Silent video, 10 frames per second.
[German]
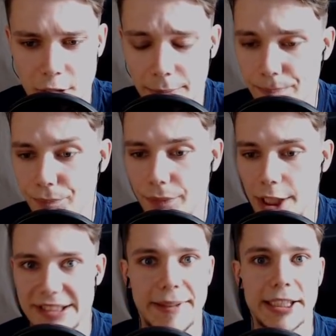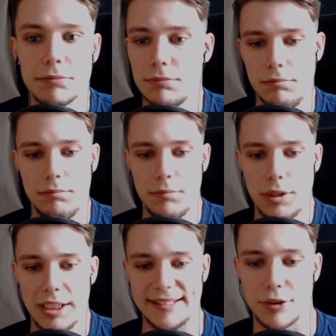Oh. Er ist weg.
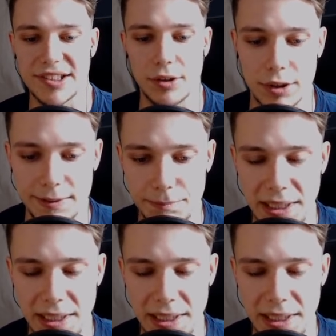Er hat sich ausgelockt.